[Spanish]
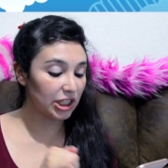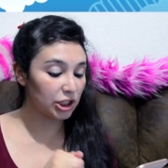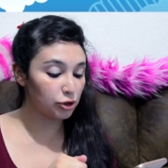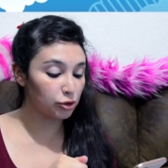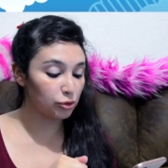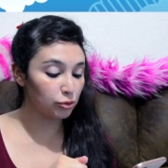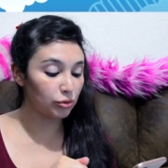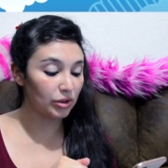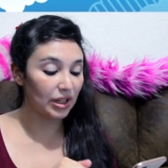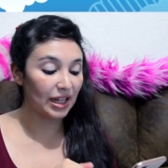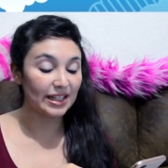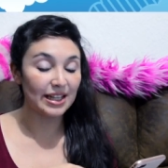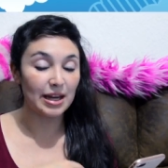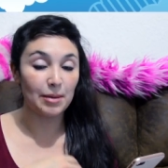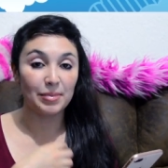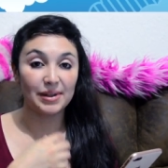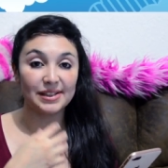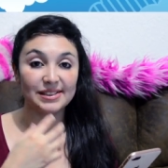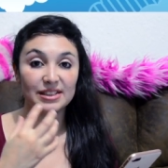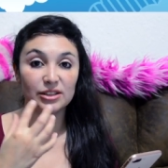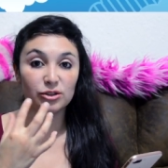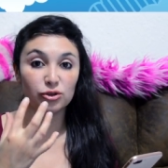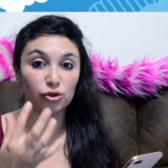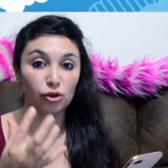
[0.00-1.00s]
ayuda y
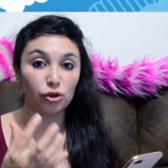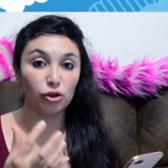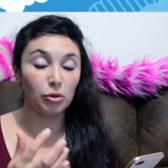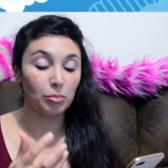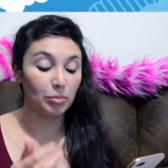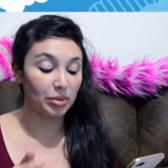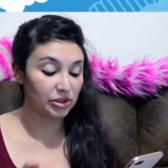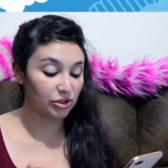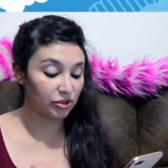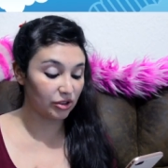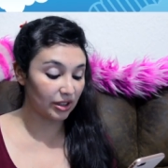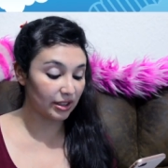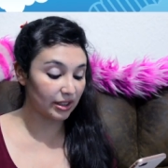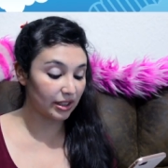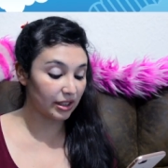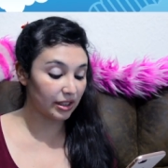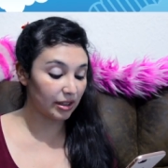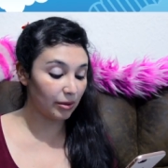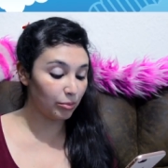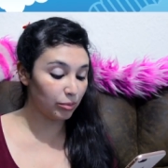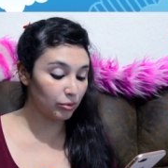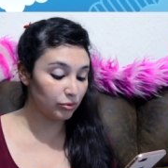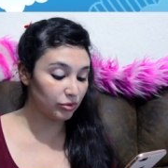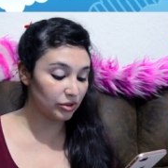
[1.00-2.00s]
aparecen todos los personajes de
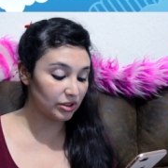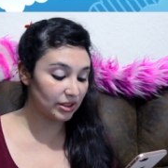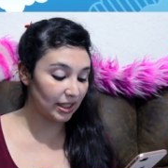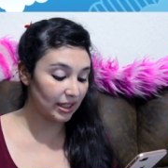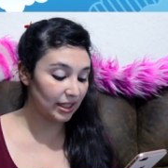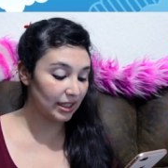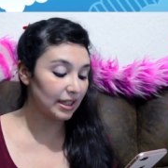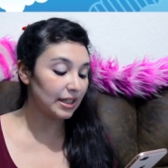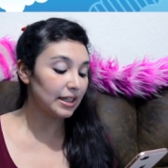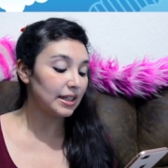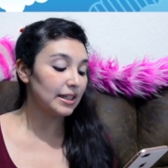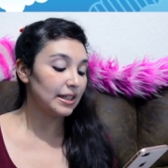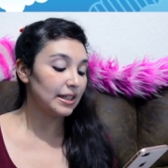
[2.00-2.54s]
Rapunzel